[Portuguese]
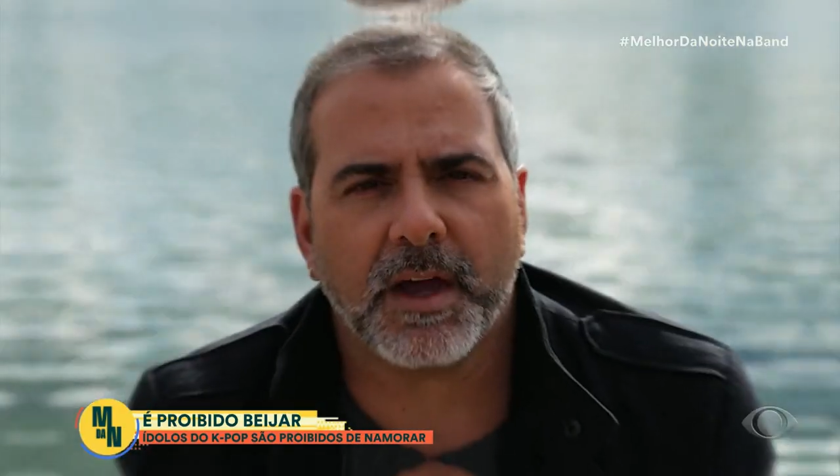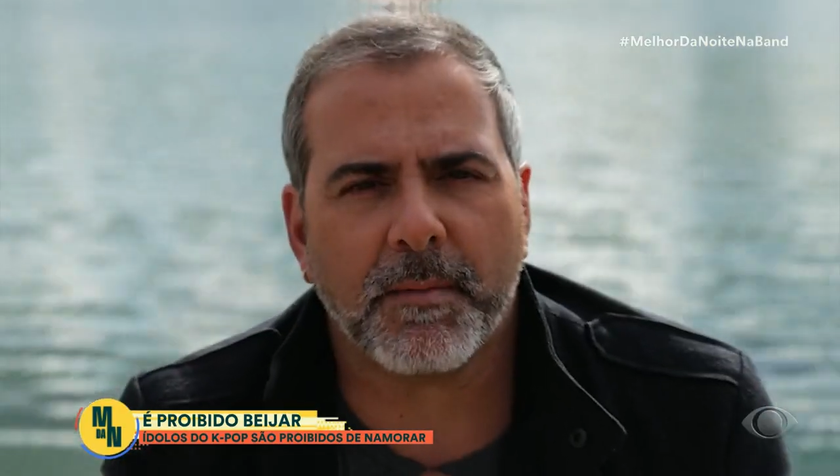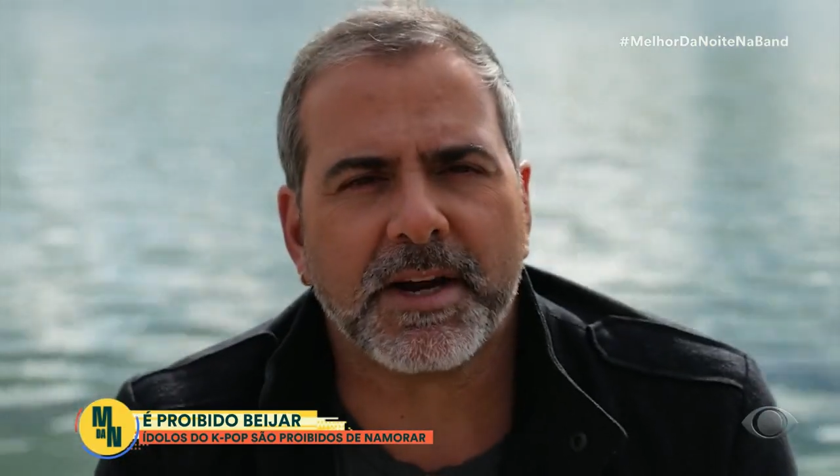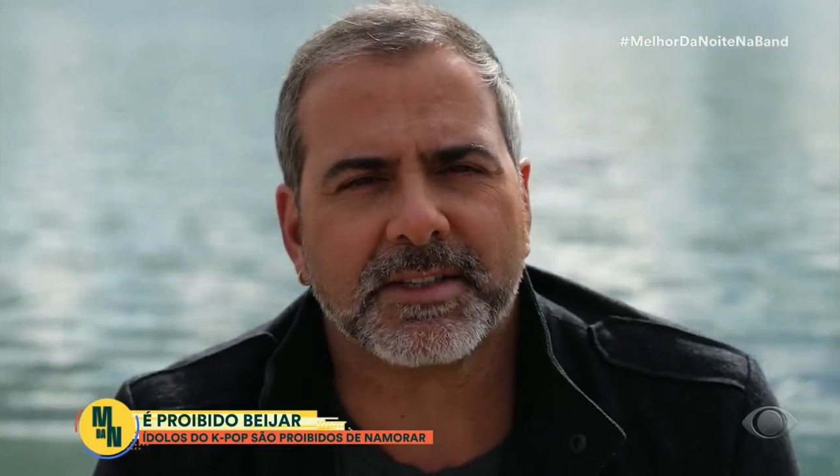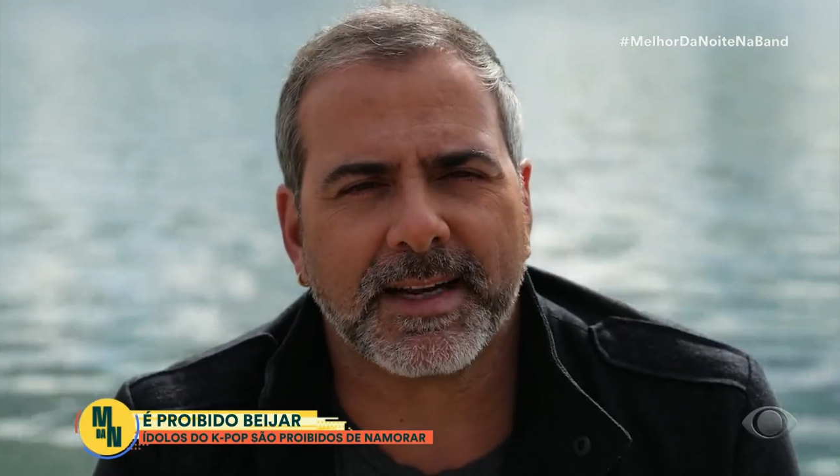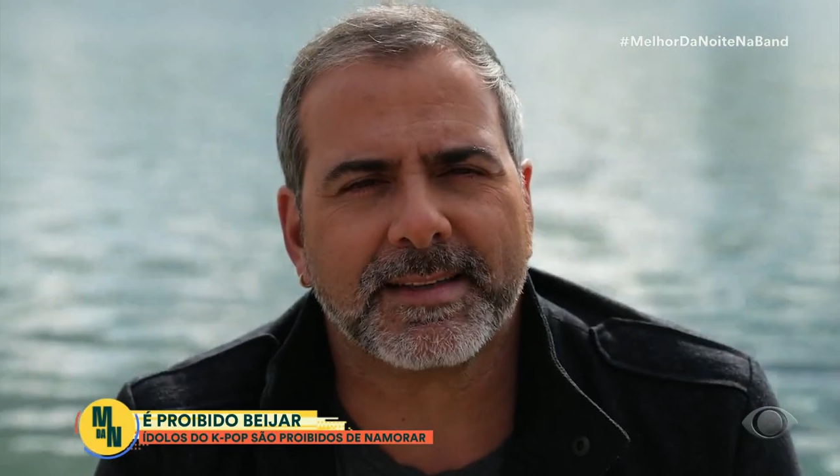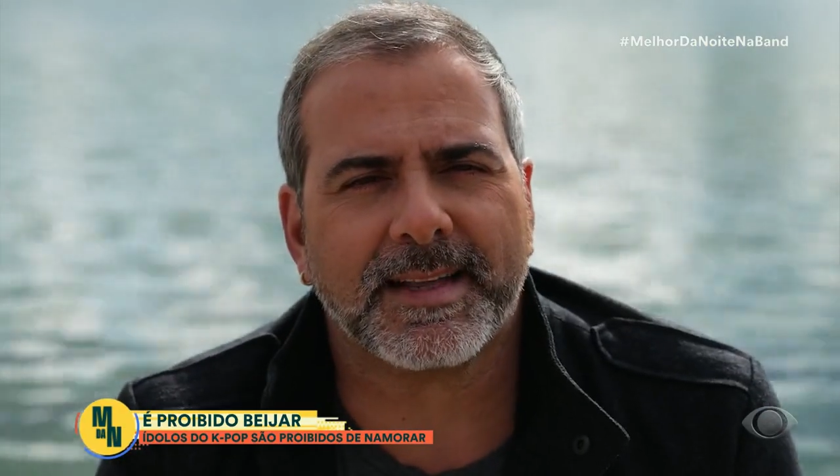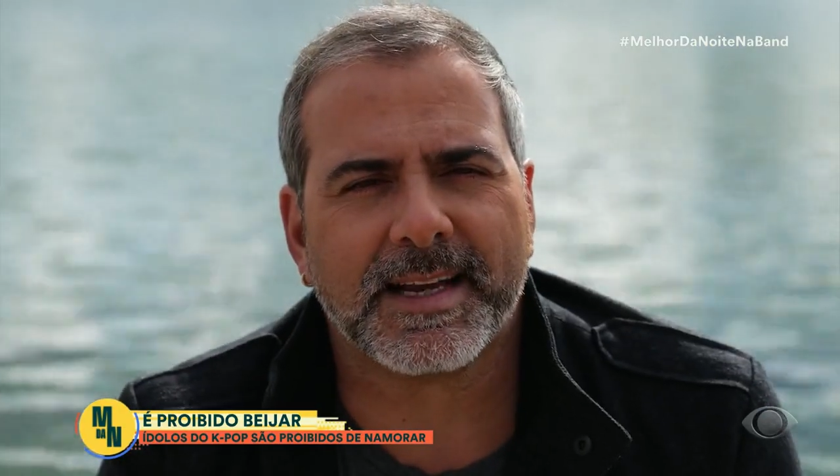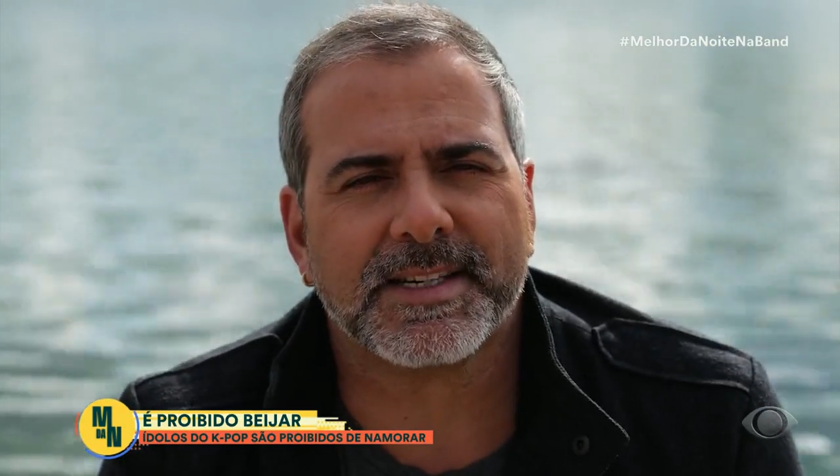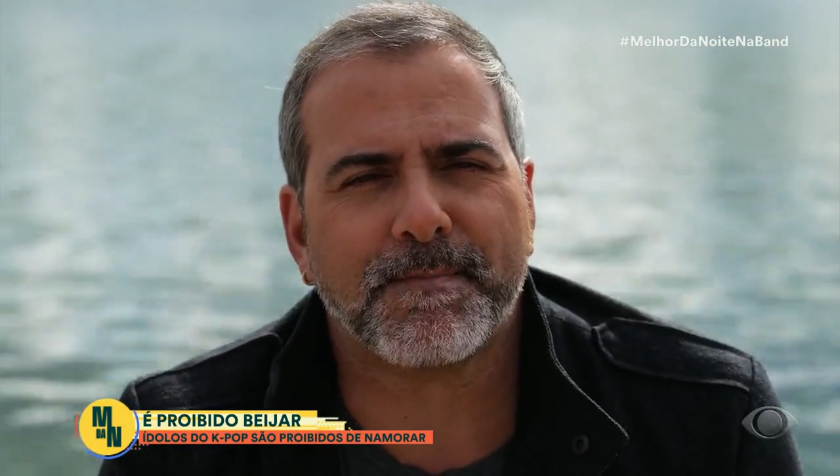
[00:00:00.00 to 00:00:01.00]
É uma
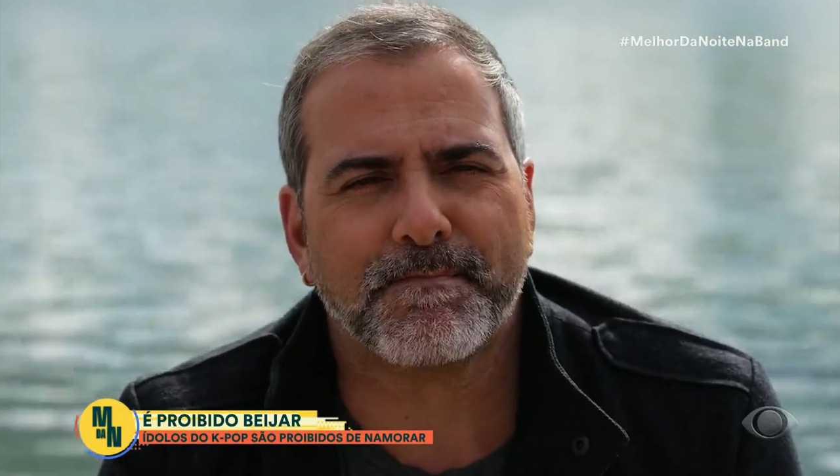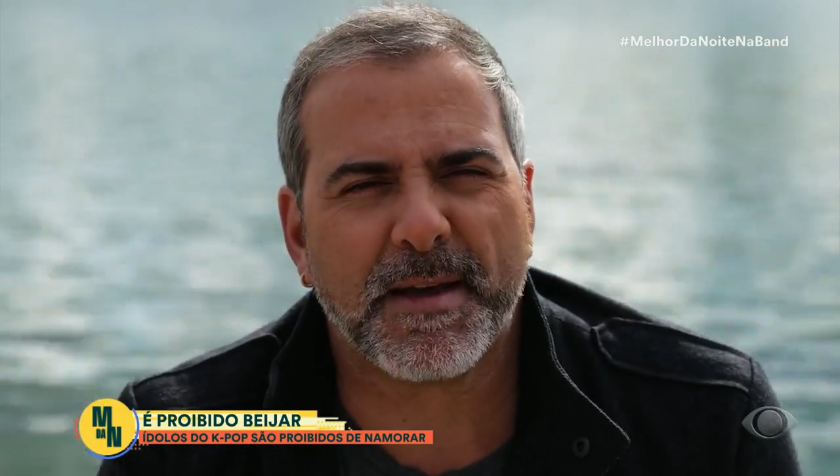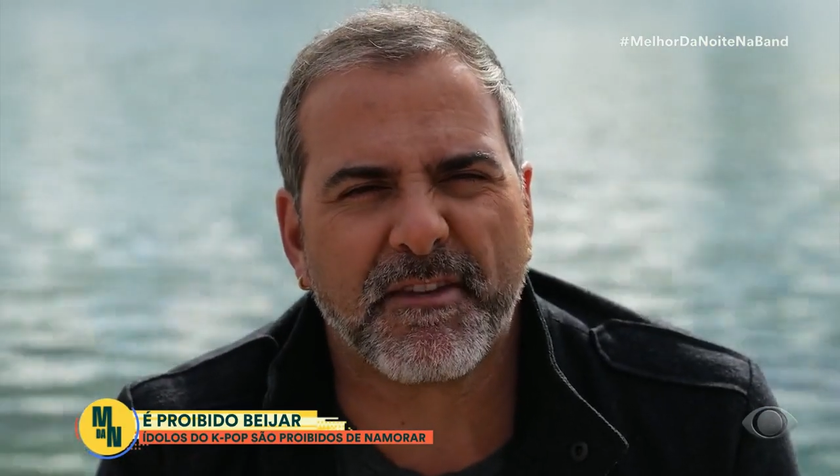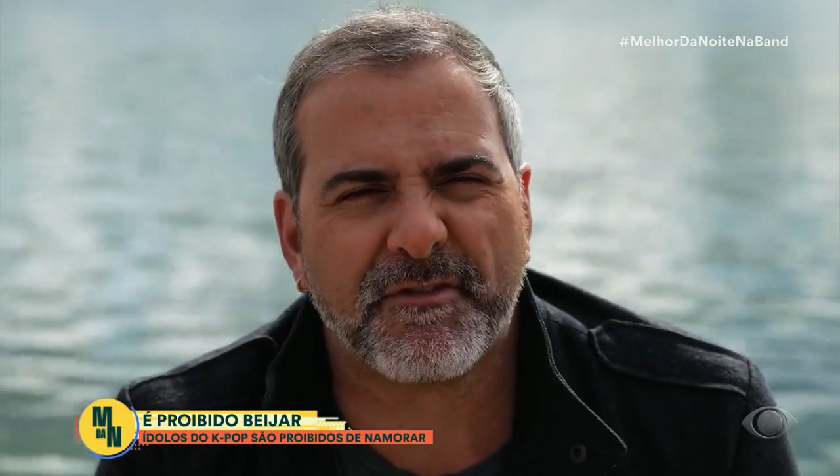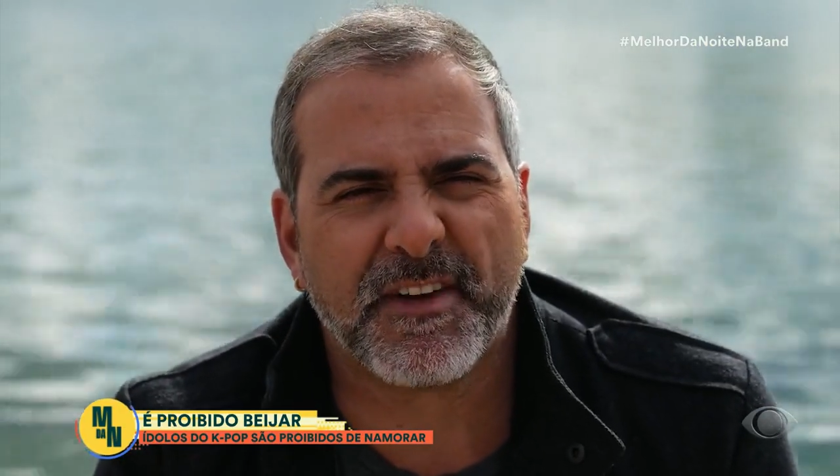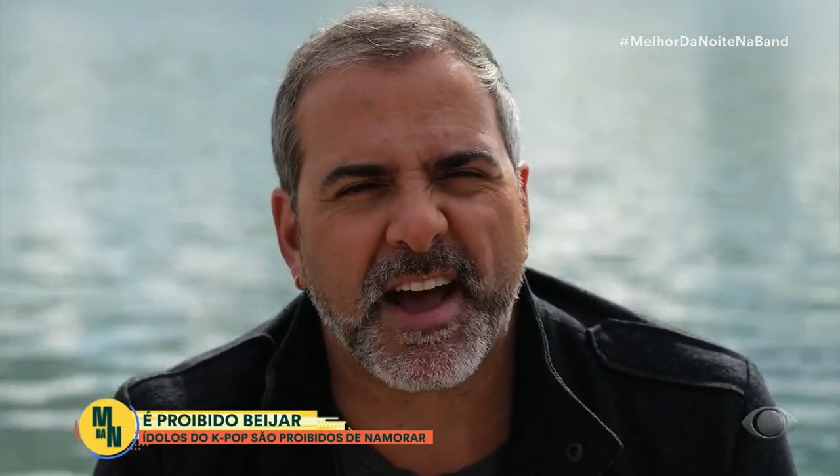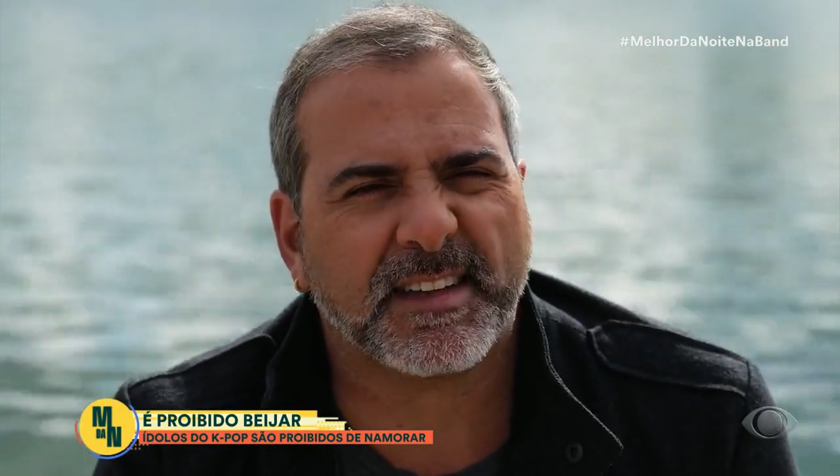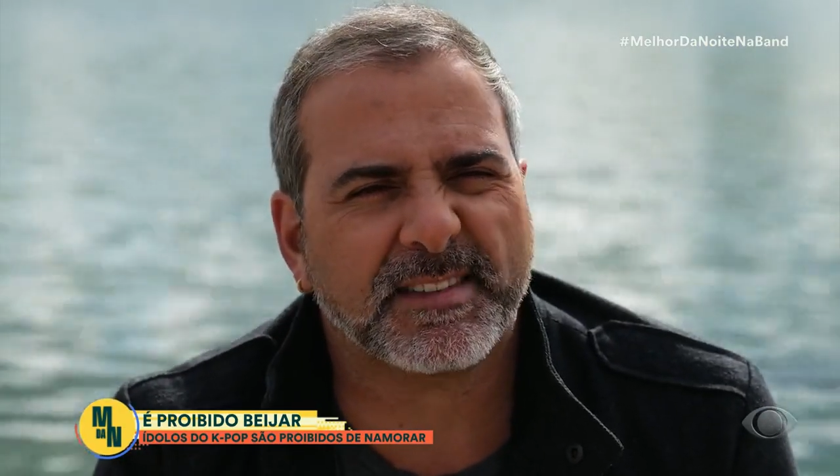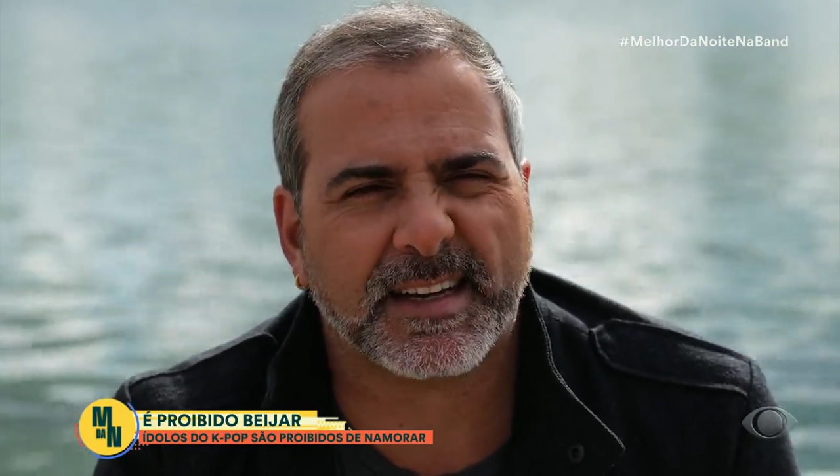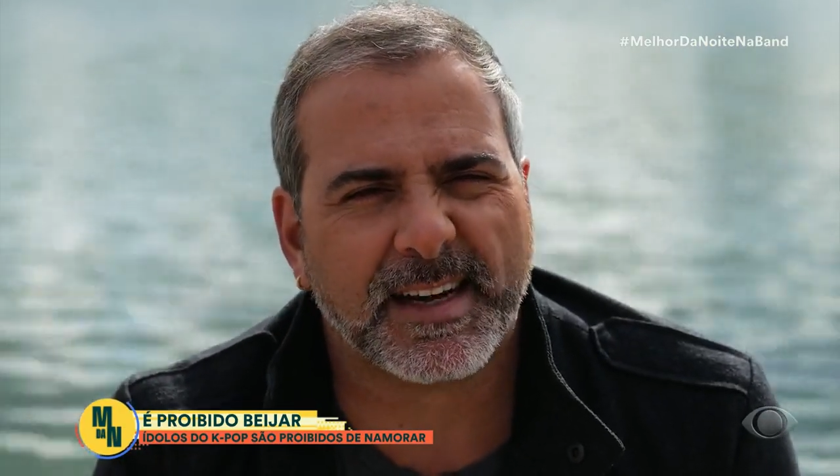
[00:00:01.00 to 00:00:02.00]
estratégia
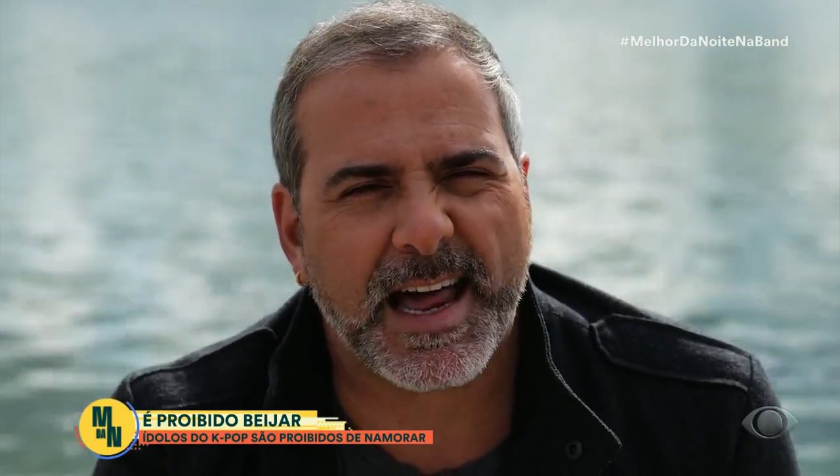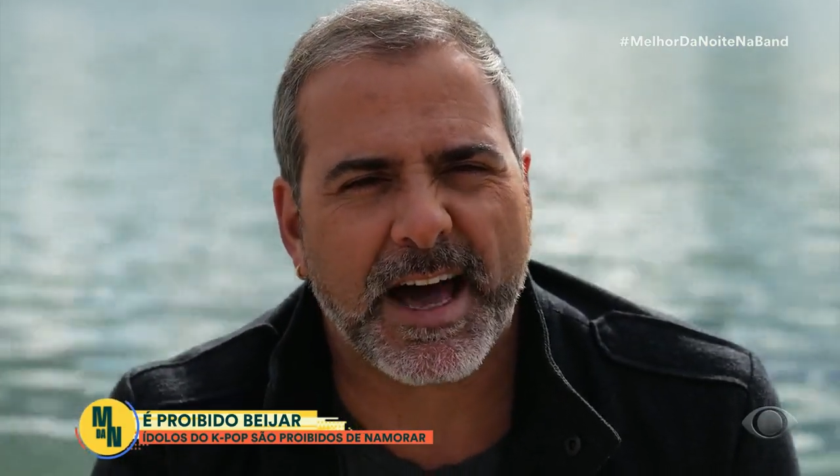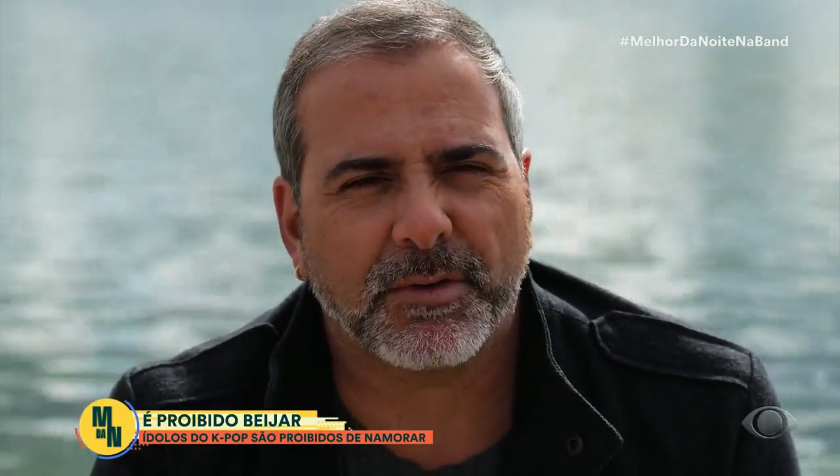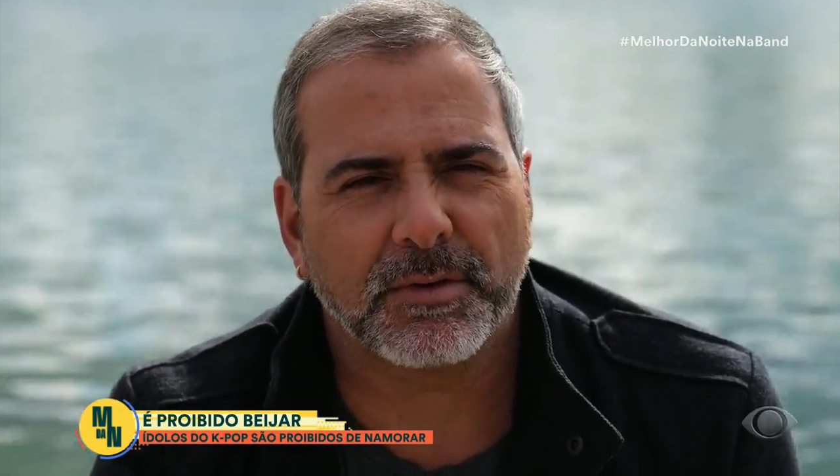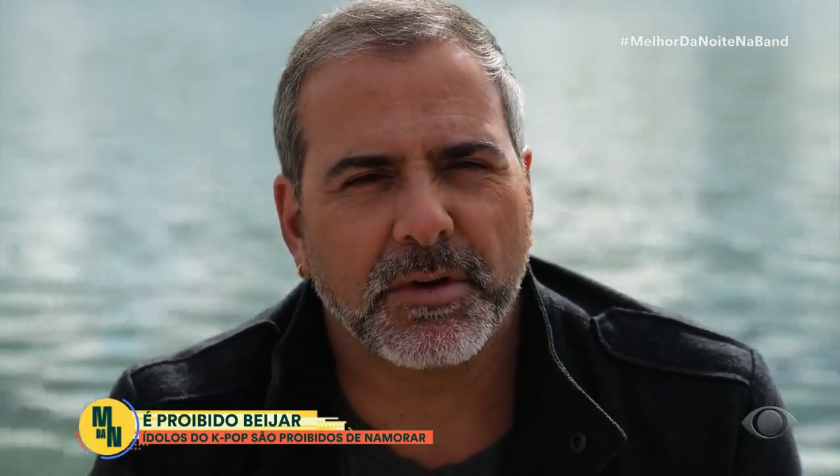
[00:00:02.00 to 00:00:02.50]
perversa, claro.